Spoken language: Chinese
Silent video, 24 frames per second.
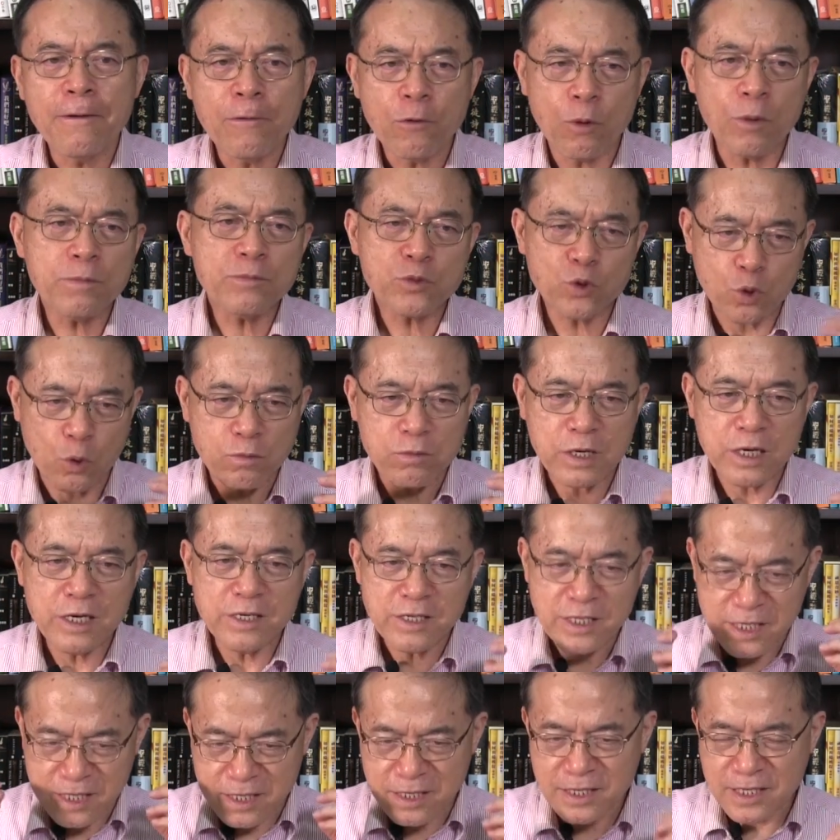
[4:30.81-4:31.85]
我们总可
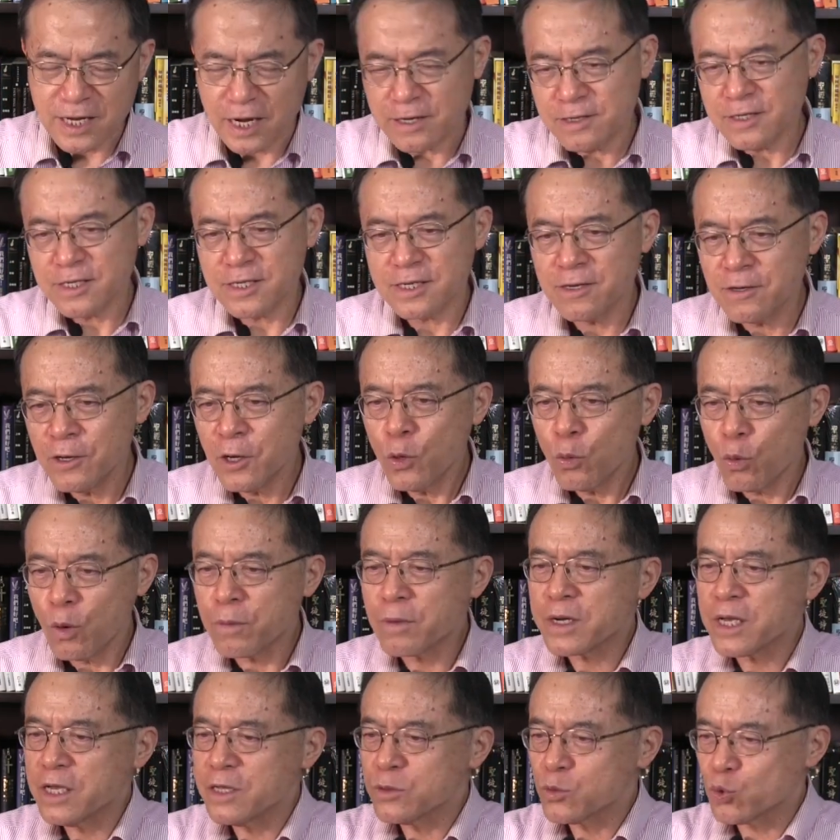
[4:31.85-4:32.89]
以思想一些，我们可